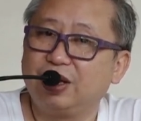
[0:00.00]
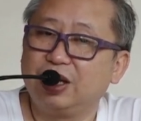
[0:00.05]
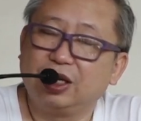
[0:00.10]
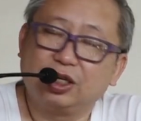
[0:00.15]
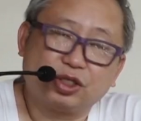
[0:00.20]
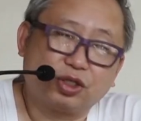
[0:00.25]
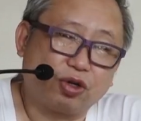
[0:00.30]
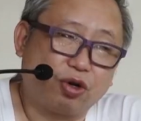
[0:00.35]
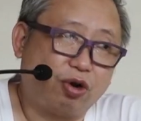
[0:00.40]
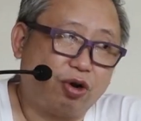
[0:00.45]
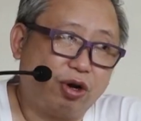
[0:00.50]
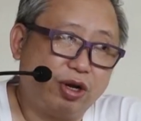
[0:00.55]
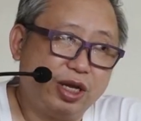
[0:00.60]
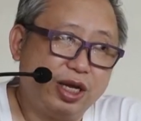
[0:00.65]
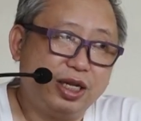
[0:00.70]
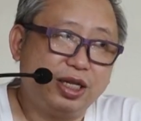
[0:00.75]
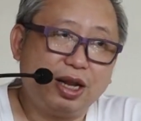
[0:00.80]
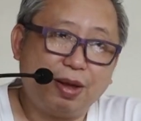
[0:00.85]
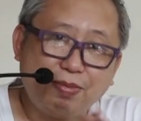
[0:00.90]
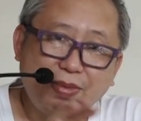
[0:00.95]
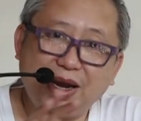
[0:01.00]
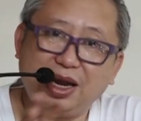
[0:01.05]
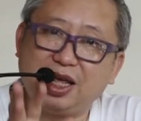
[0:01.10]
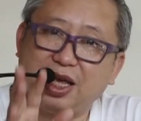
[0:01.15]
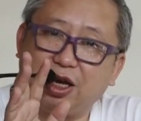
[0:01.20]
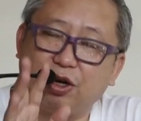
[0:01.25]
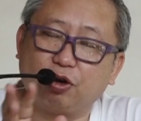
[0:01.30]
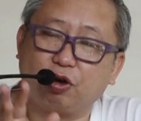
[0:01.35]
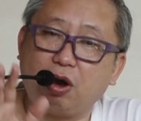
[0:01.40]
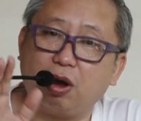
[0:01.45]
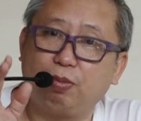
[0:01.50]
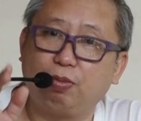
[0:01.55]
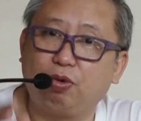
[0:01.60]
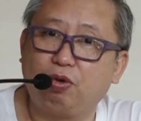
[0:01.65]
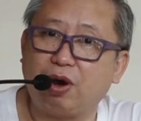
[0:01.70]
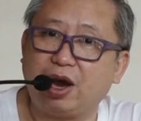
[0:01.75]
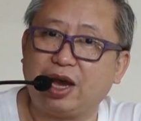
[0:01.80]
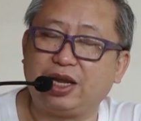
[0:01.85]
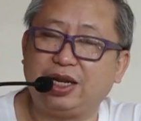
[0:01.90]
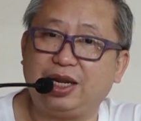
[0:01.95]
So, namiligo ang
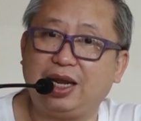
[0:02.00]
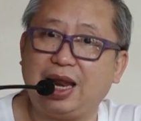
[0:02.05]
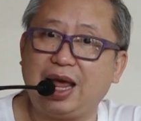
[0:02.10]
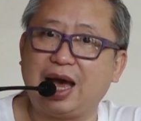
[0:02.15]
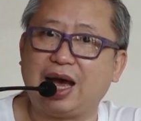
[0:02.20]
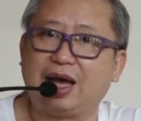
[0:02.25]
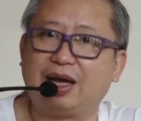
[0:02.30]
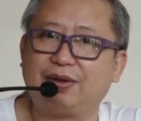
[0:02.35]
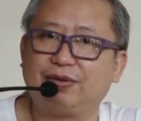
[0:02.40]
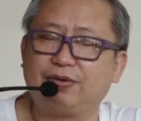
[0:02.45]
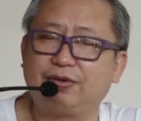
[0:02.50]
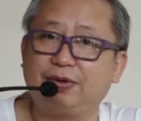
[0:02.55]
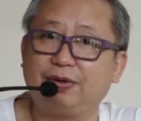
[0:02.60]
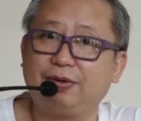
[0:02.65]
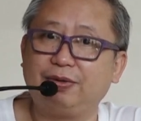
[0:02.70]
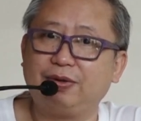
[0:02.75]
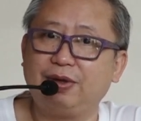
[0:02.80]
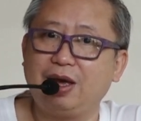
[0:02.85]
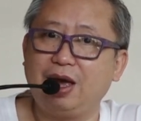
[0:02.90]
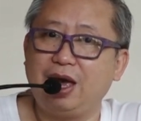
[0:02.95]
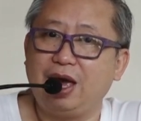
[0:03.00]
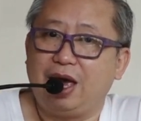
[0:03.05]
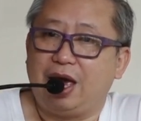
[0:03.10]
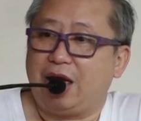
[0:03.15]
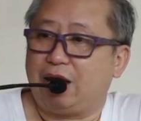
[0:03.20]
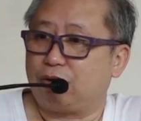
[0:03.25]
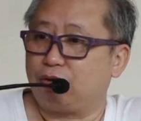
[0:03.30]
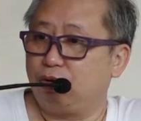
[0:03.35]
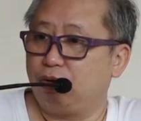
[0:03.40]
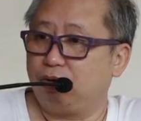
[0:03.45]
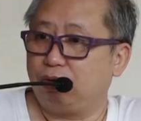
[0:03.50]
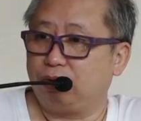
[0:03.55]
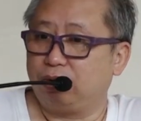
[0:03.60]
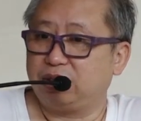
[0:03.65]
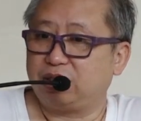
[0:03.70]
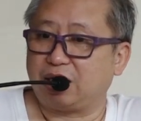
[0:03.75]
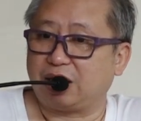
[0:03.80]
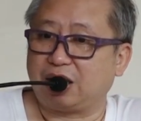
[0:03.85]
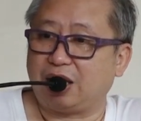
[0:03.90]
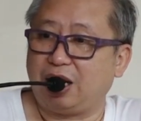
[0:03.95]
buhay nila. No? Eh kung
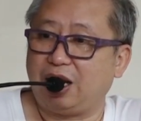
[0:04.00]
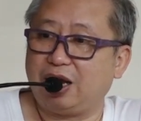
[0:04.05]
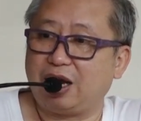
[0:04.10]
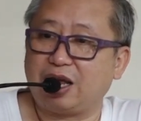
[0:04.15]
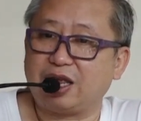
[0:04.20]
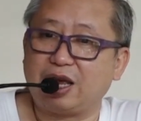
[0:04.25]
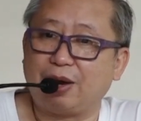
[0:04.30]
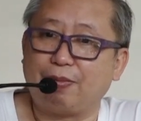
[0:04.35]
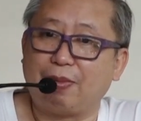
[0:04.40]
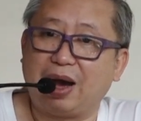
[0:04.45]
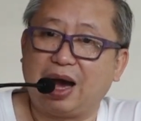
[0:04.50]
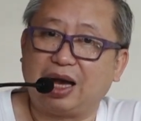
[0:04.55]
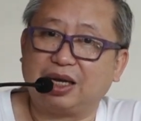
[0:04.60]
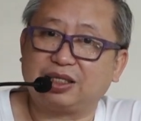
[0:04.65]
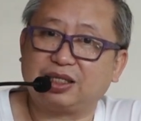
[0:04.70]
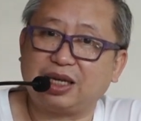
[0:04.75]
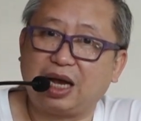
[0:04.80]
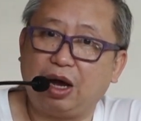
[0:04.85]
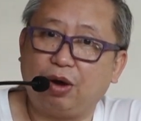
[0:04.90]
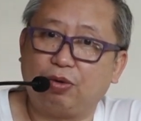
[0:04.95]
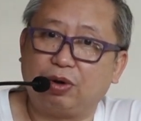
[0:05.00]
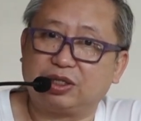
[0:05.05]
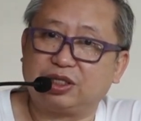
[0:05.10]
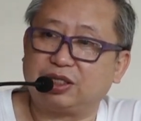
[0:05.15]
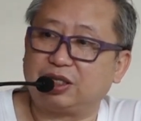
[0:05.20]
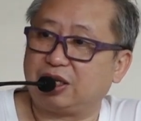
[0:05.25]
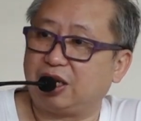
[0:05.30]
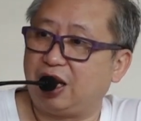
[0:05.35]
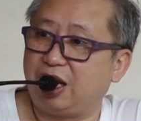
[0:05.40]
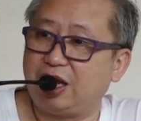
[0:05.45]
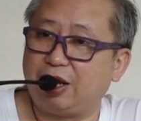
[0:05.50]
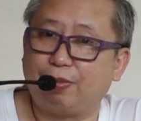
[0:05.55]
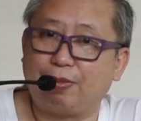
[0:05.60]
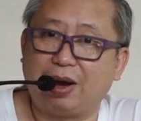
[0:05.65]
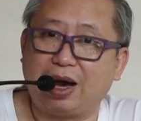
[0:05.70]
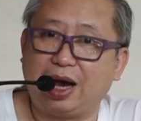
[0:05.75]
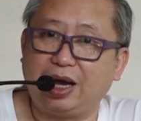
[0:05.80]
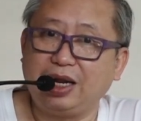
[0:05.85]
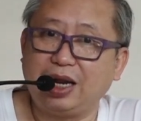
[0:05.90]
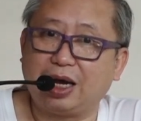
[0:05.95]
sarili nga niyang mga asawa at sarili niyang
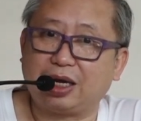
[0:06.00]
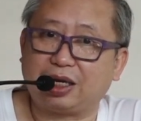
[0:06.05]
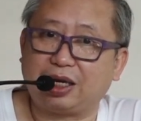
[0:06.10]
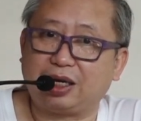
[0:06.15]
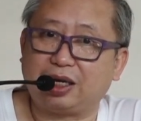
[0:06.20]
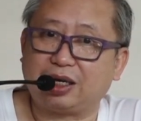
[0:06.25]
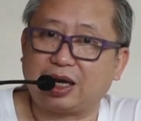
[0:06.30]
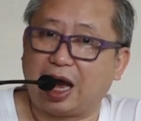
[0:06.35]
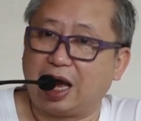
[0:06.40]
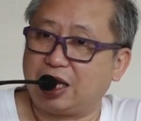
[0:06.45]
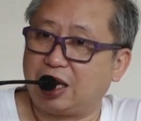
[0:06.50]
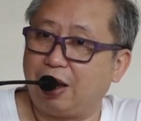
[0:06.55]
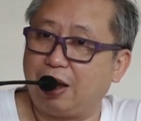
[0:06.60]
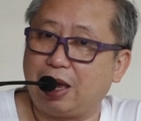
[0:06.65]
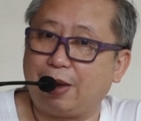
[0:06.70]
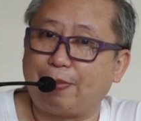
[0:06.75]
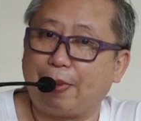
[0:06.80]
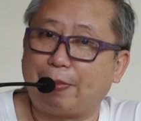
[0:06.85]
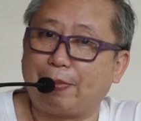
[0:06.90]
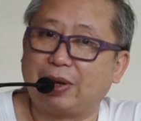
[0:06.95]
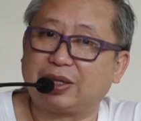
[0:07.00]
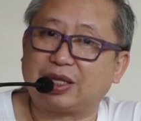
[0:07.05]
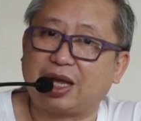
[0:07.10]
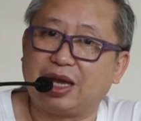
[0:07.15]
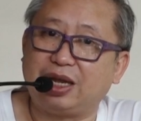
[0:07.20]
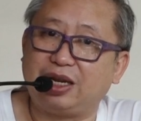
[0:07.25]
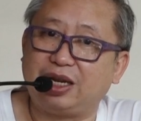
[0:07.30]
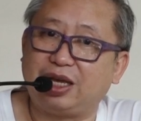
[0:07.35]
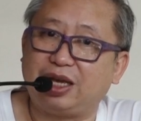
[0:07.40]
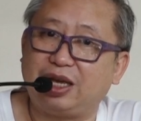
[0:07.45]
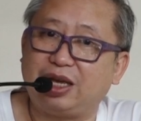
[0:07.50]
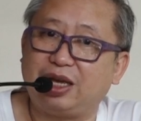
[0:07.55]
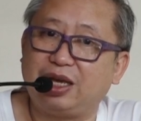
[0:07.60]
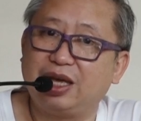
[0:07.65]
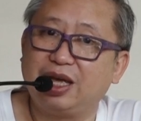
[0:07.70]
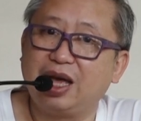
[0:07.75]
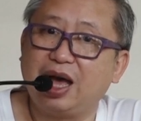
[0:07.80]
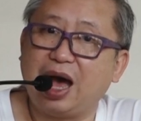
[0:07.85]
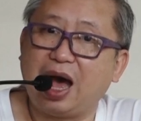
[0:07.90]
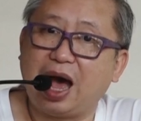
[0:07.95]
mga anak eh, kayang ipapatay ni
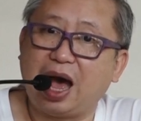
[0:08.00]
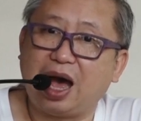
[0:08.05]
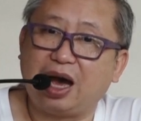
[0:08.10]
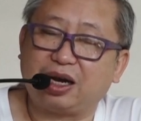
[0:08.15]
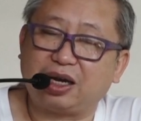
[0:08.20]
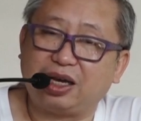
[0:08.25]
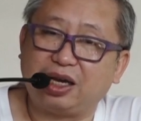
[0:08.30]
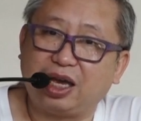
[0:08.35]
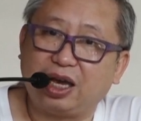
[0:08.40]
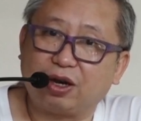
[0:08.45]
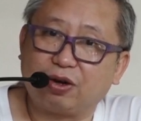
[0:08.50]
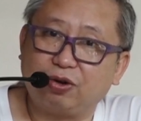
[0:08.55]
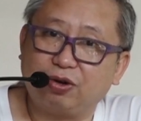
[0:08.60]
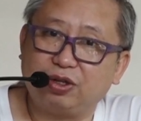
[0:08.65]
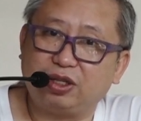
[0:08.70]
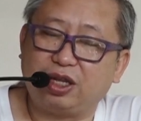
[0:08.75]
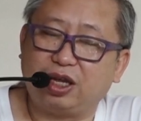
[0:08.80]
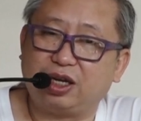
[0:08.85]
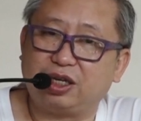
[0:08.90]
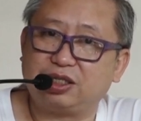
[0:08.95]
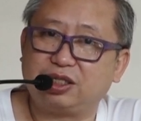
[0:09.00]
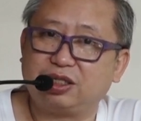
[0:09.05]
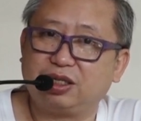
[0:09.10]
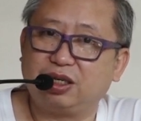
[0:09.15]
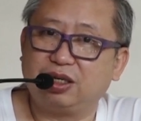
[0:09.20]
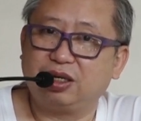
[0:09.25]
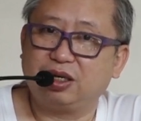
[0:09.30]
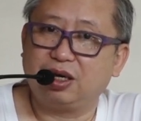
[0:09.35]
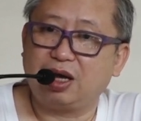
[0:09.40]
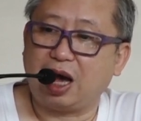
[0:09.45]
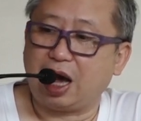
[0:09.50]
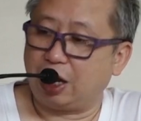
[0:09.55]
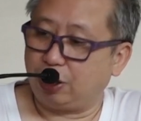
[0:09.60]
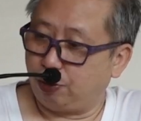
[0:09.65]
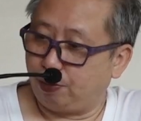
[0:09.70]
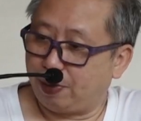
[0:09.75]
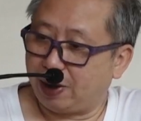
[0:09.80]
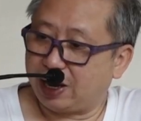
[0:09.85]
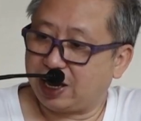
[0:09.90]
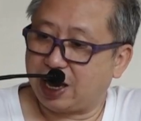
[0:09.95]
Haring Herodes,
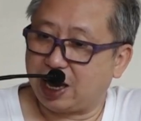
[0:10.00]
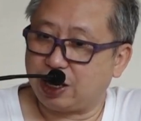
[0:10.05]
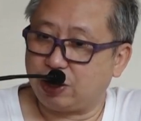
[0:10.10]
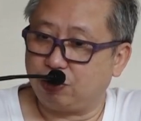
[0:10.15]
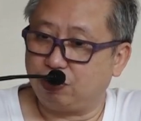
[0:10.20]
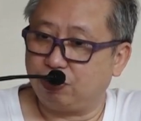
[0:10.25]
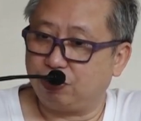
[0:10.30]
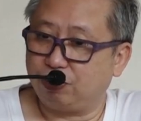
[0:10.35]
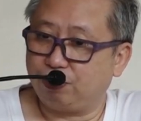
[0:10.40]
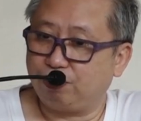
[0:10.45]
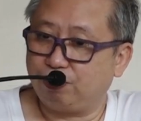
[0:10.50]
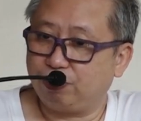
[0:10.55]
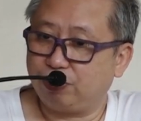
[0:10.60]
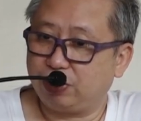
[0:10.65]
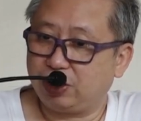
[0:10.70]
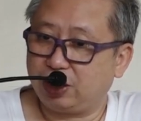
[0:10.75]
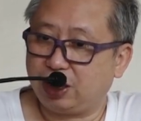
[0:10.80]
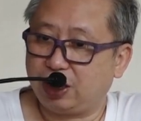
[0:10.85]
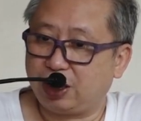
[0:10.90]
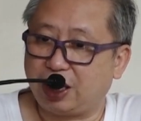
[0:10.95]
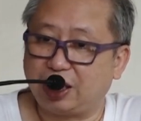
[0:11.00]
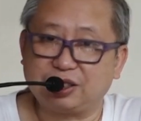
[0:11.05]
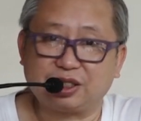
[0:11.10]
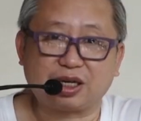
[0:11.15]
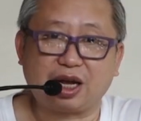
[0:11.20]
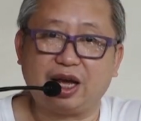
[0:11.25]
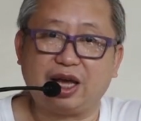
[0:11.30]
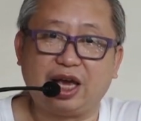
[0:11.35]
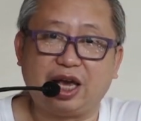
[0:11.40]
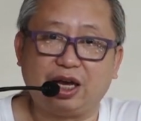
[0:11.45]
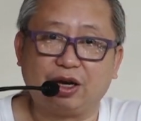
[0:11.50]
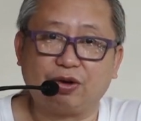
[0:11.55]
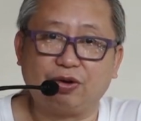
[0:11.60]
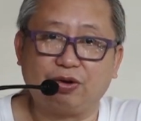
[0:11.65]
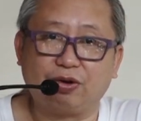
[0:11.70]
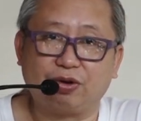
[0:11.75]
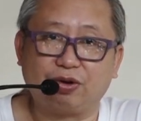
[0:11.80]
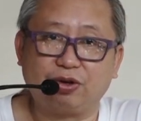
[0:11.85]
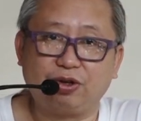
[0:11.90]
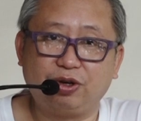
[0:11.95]
ano pa kaya yung
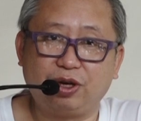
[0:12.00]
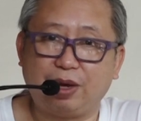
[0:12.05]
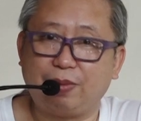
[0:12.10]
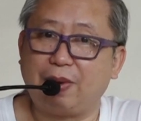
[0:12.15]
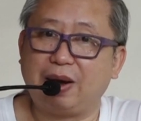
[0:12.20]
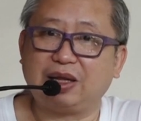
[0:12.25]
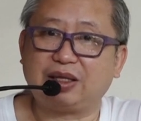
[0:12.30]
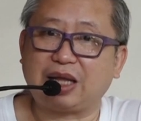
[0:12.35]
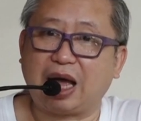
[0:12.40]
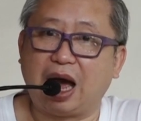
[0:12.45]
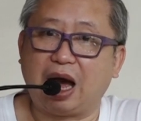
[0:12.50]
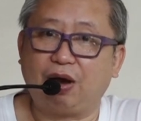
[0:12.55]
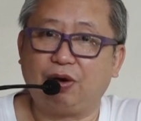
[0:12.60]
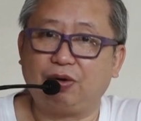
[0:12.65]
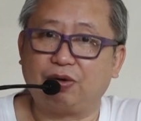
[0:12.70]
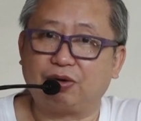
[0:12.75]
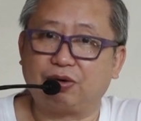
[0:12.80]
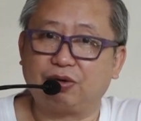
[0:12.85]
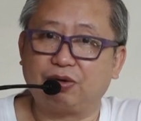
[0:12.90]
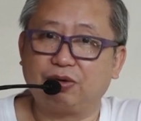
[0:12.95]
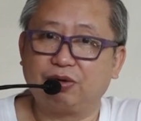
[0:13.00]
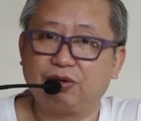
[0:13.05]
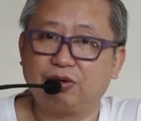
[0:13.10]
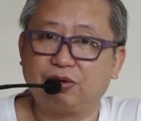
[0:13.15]
estranghero, yung ibang tao?